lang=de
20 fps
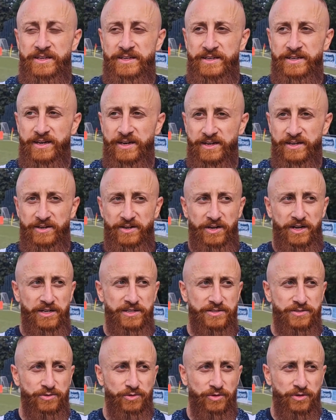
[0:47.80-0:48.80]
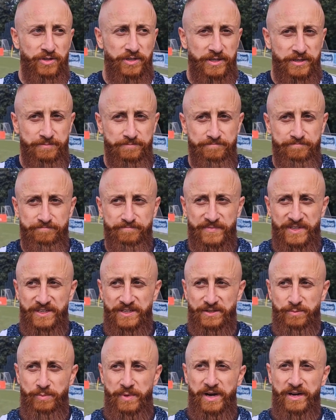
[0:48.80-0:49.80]
Ja, also ähm,
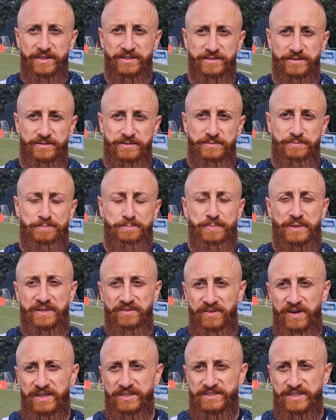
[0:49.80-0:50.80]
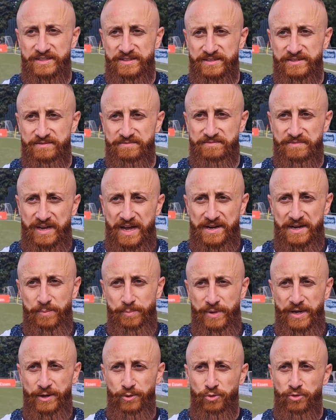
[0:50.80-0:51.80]
ich mache privat seit
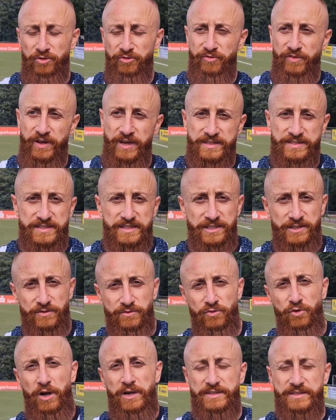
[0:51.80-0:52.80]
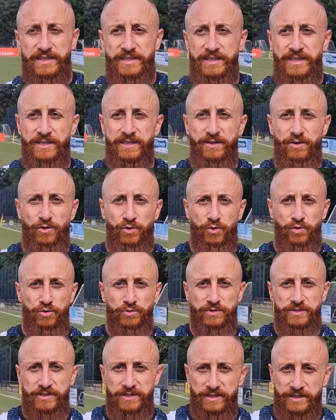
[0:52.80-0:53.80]
dreieinhalb Jahren ungefähr Individualtraining
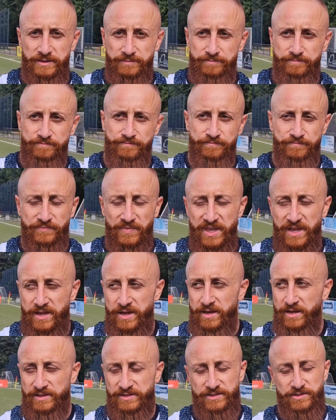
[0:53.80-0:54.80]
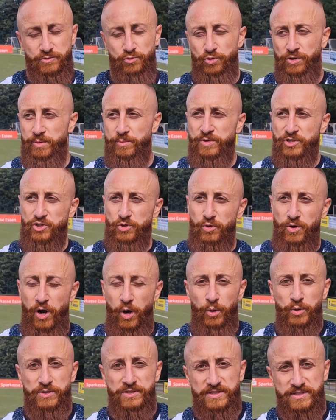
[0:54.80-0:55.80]
und ähm, ist so eine Mischung
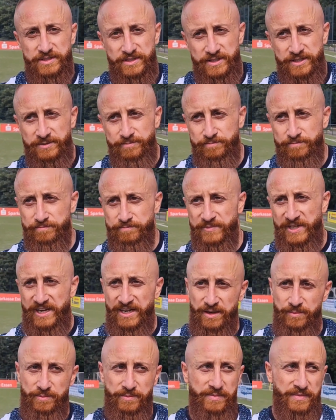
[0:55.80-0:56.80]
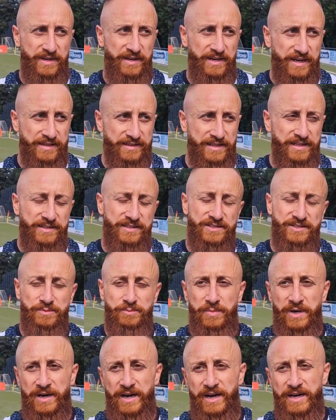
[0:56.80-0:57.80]
aus ähm, ja,
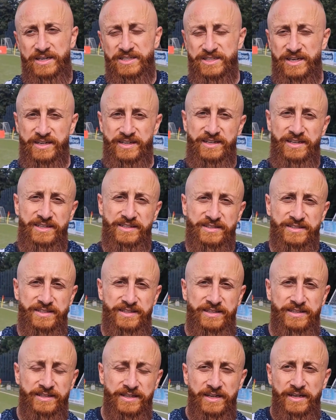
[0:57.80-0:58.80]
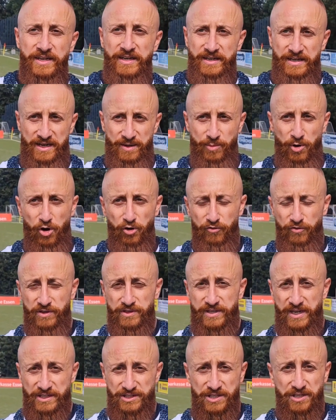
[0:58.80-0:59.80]
athletischen Bereich, Agility, aber auch
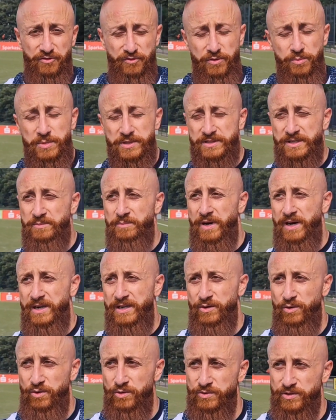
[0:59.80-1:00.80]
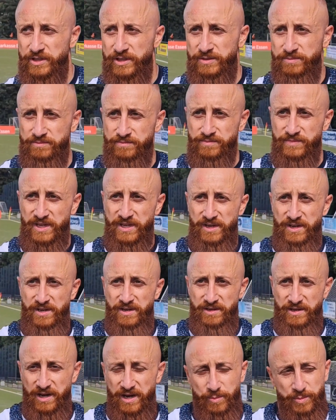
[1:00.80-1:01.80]
viel Technik, viel mit dem Ball und ähm,
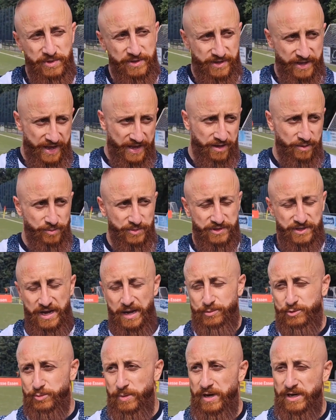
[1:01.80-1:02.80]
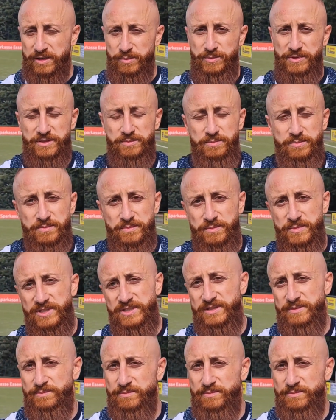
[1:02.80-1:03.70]
ja, mit eng mit der Absprache mit, mit